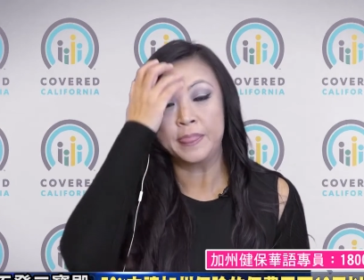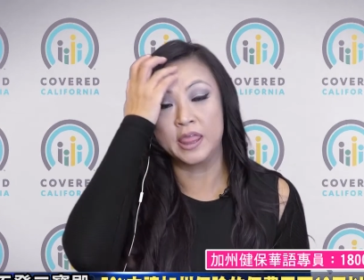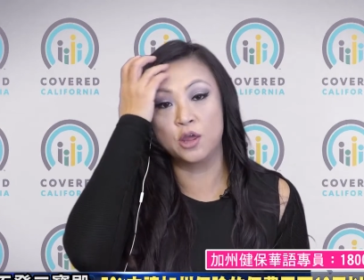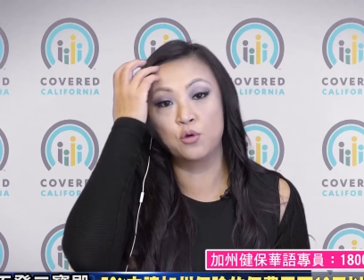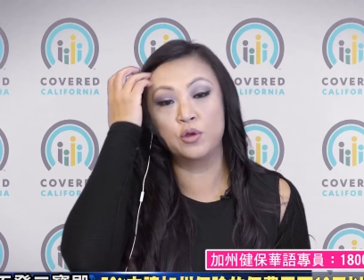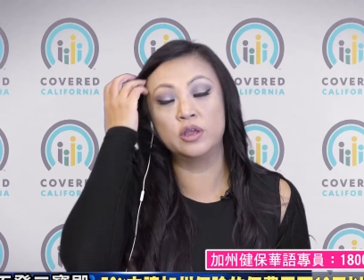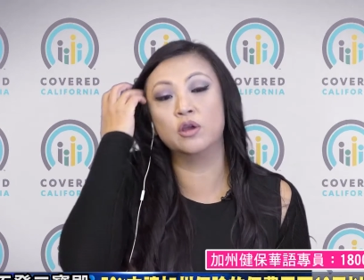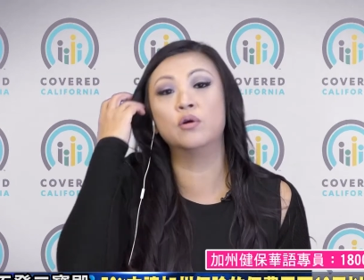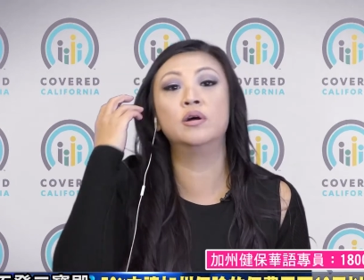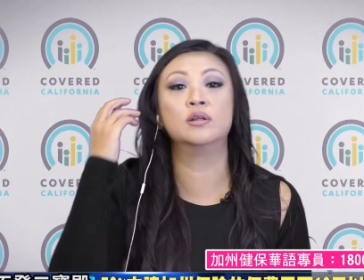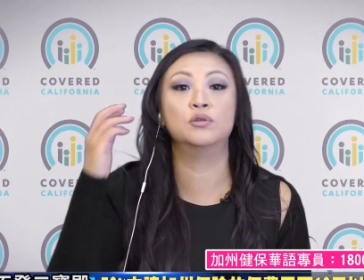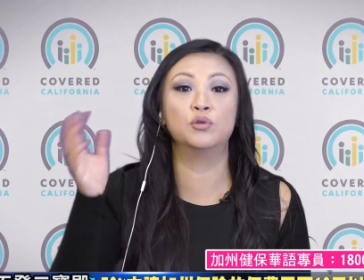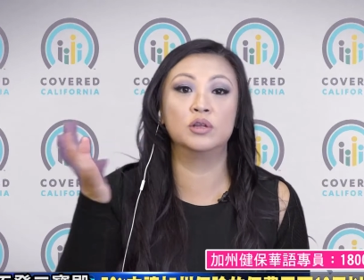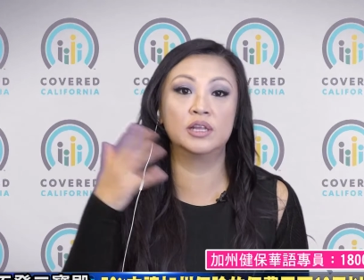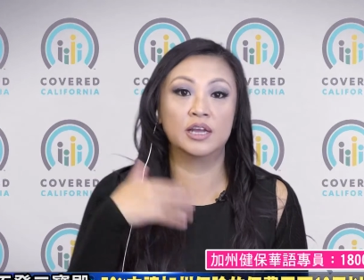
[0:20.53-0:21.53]
因为有
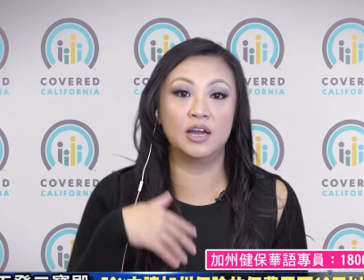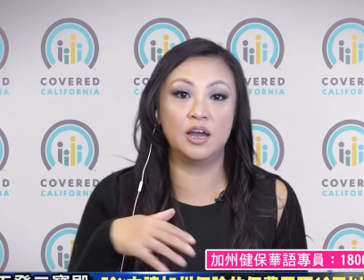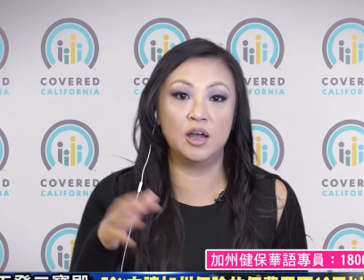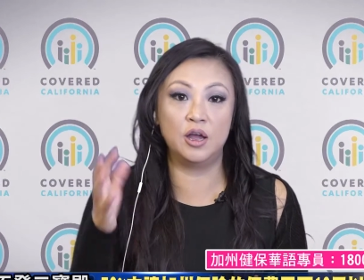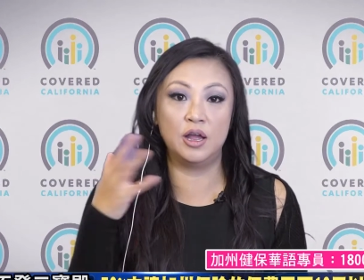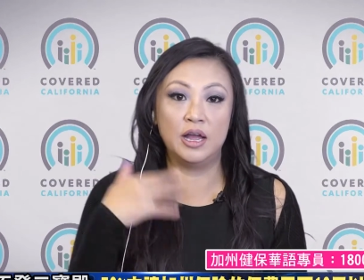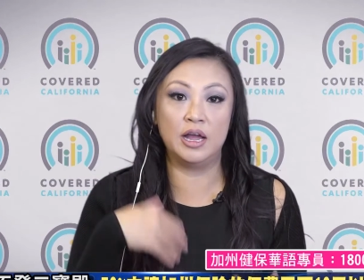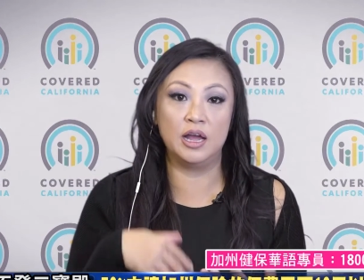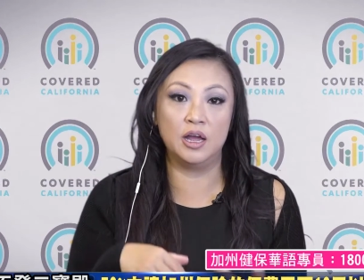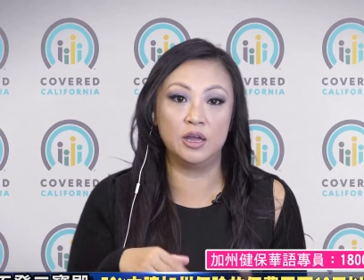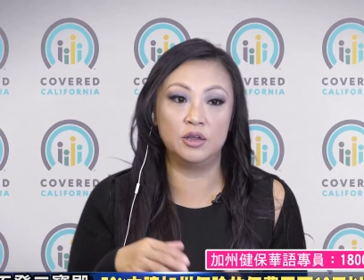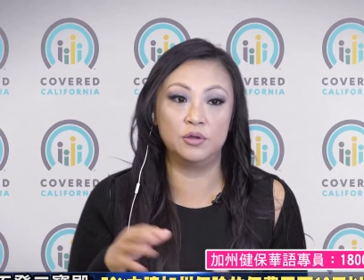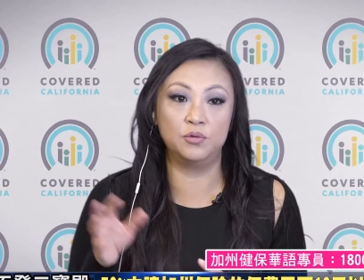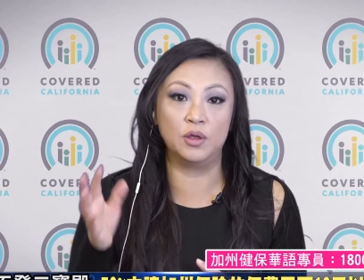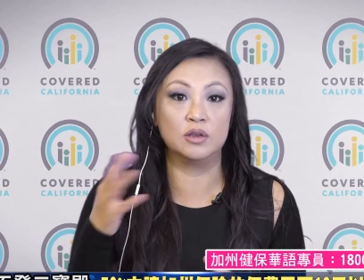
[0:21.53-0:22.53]
很多那个啊
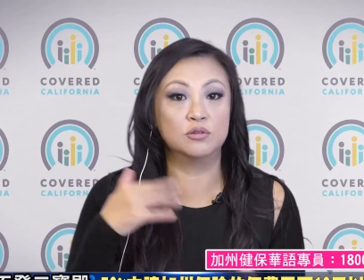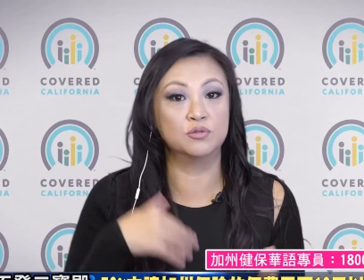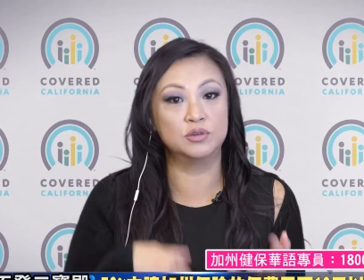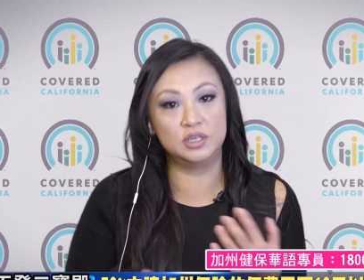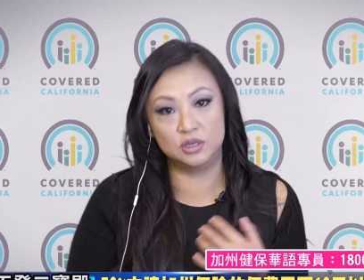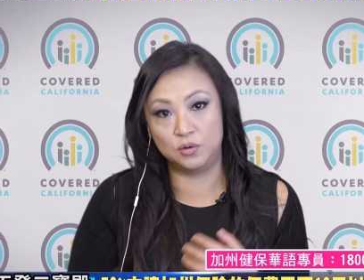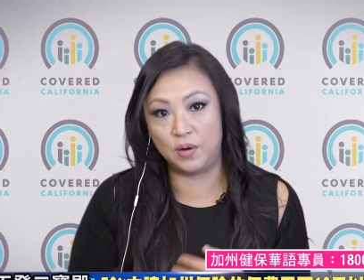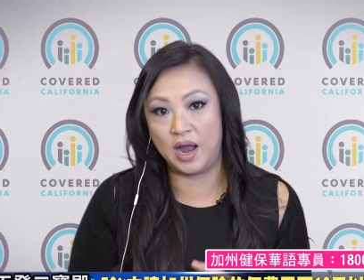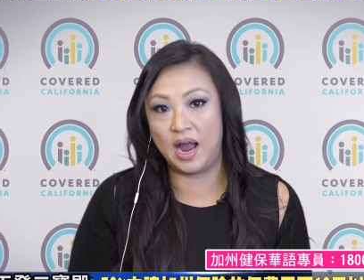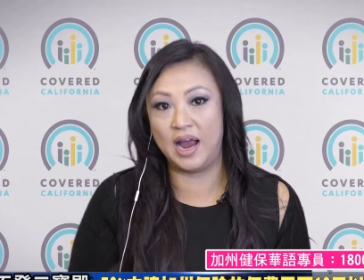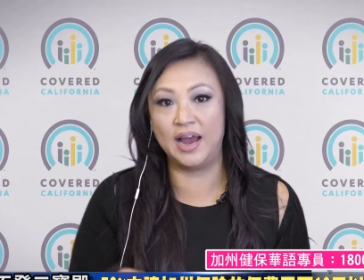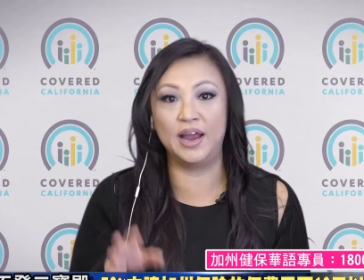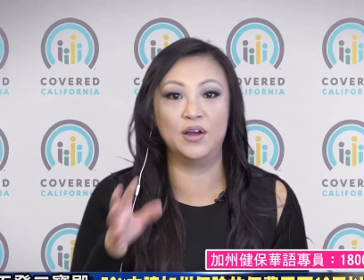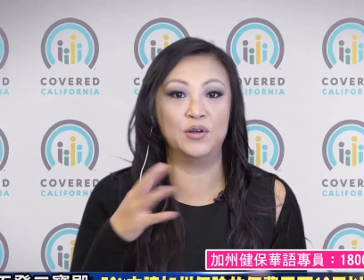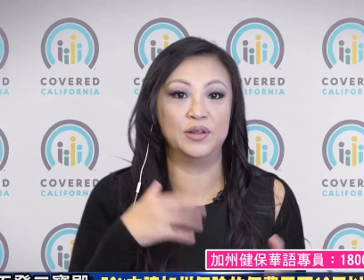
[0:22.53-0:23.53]
援助计
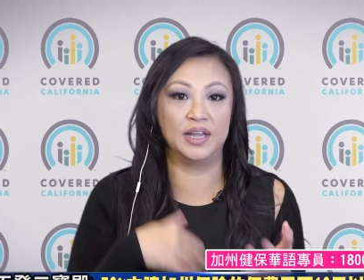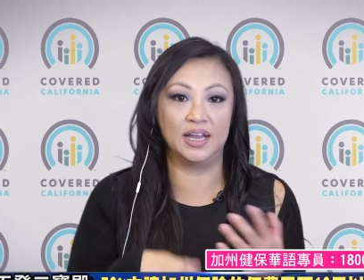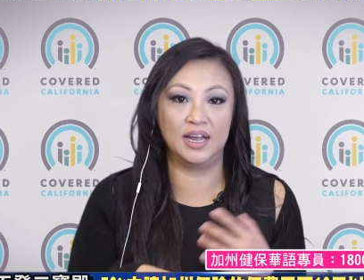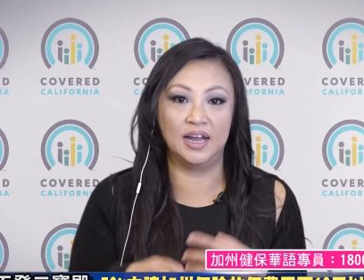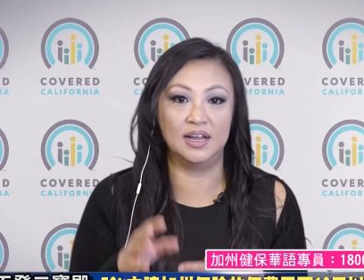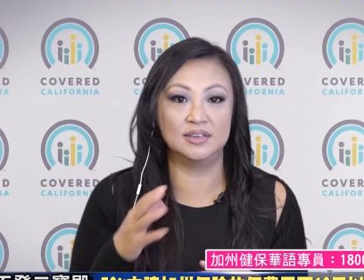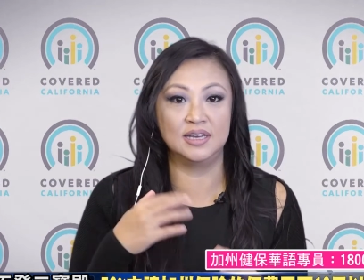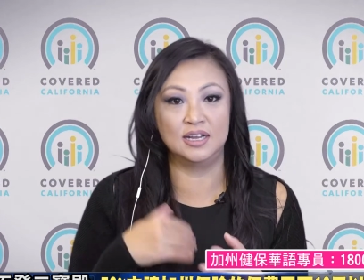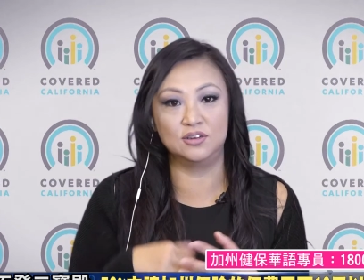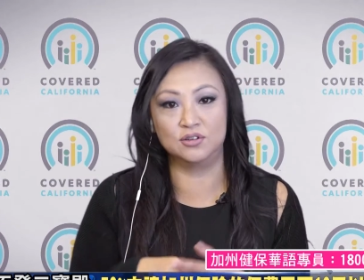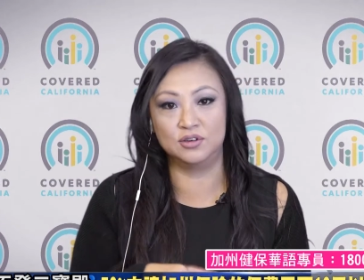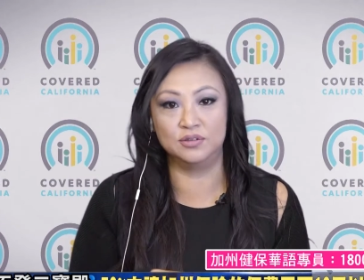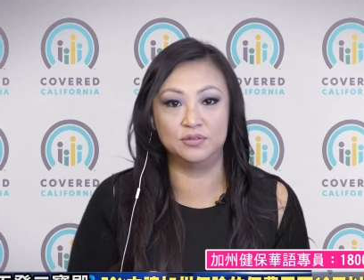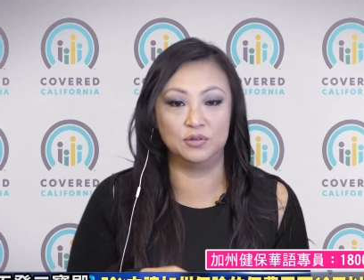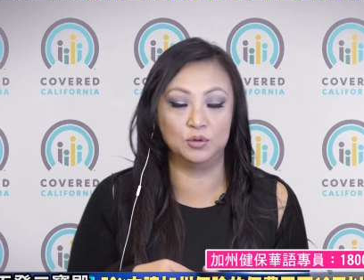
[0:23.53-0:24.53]
划，还有那个加州
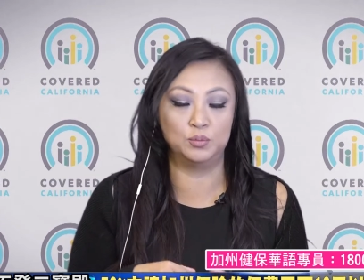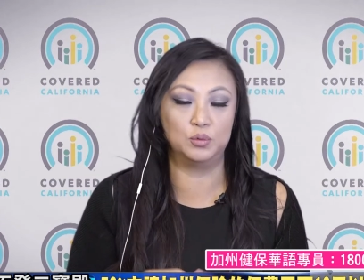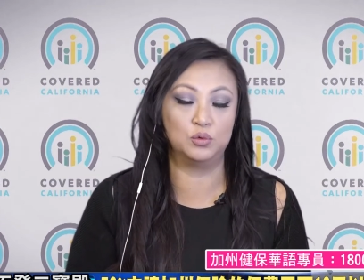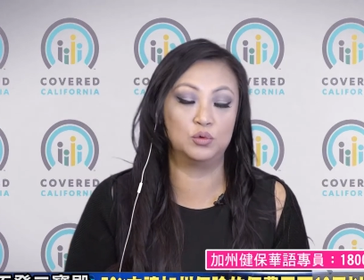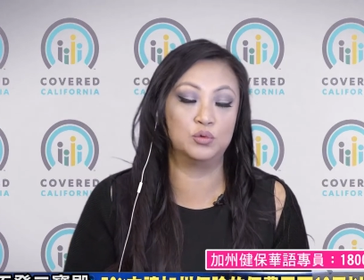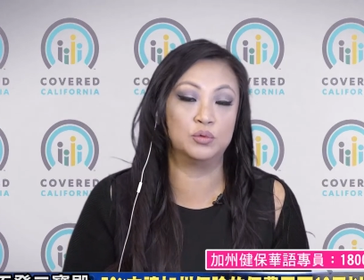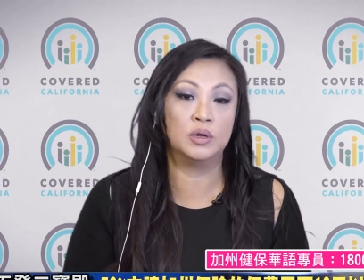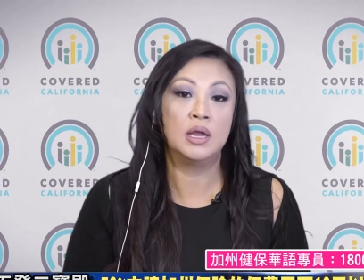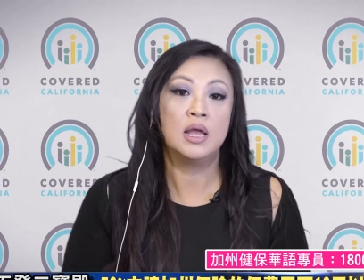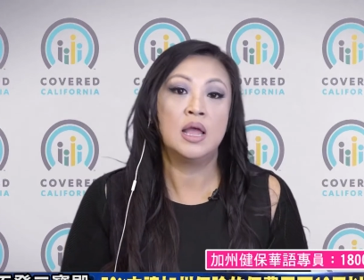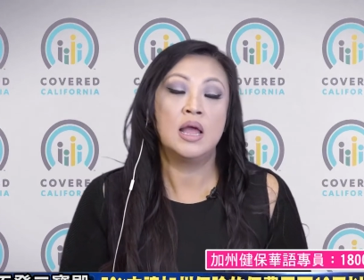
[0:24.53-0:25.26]
政府的补助。